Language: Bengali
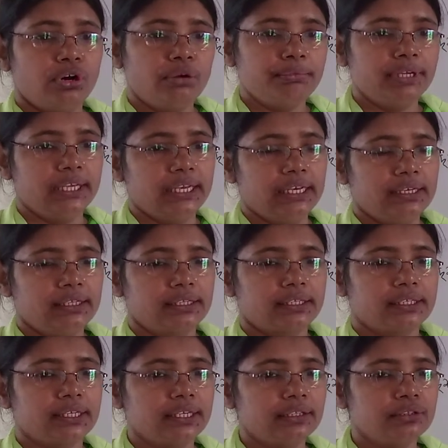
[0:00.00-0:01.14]
অমিল
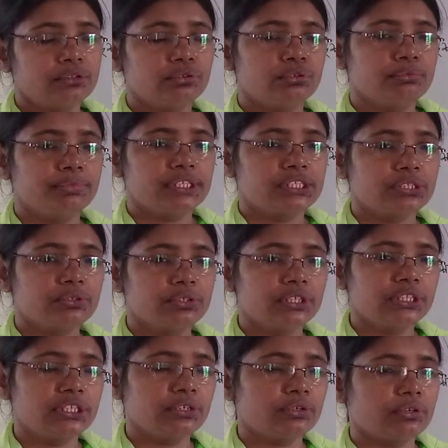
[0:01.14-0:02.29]
কিন্তু
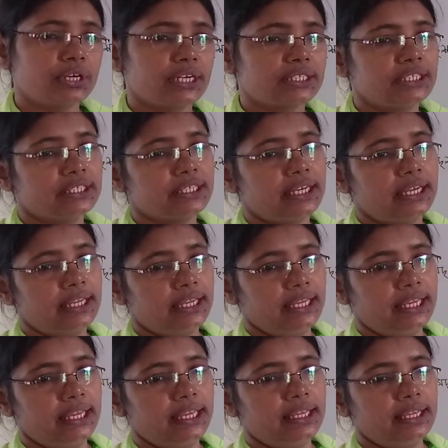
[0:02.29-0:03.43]
বীজগণিতীয় রাশিটা
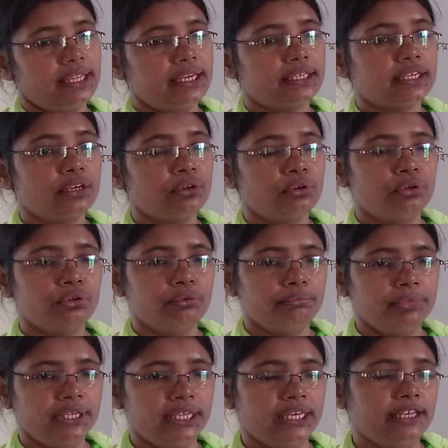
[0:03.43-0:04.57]
এ এটা হলো
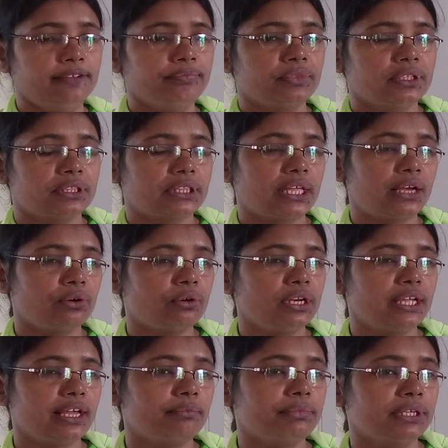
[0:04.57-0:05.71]
মিল
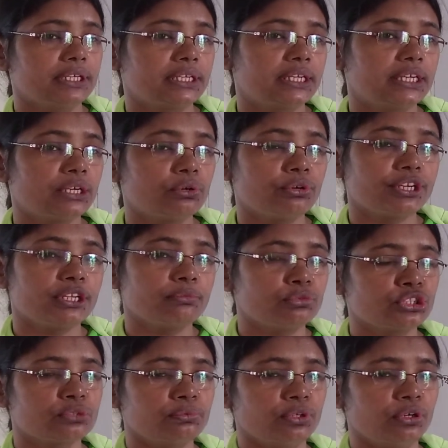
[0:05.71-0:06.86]
তাহলে আমি কি করে
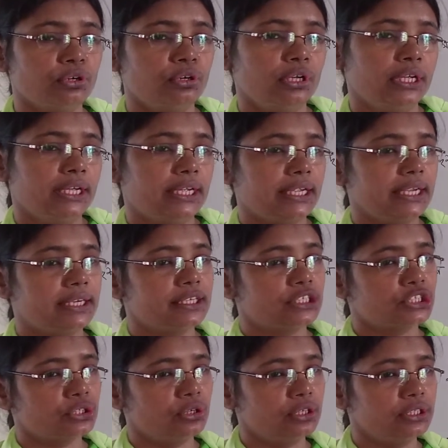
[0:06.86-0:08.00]
বুঝব এটা
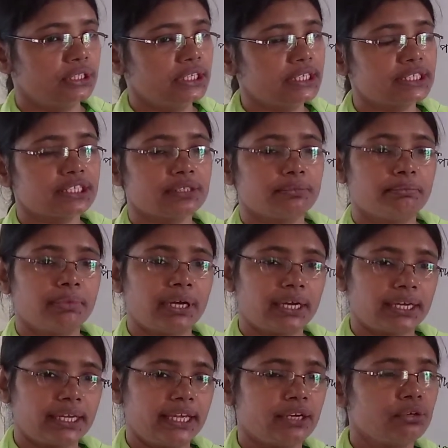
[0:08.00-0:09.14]
সদৃশ বা
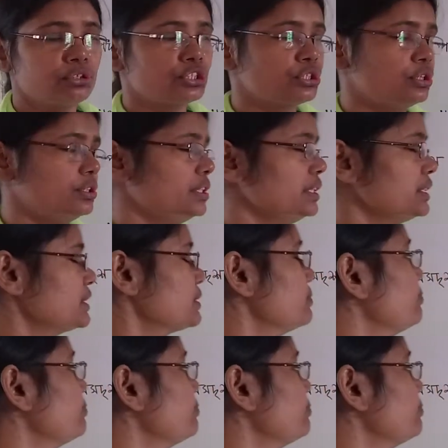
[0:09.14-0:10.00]
কেন সদৃশ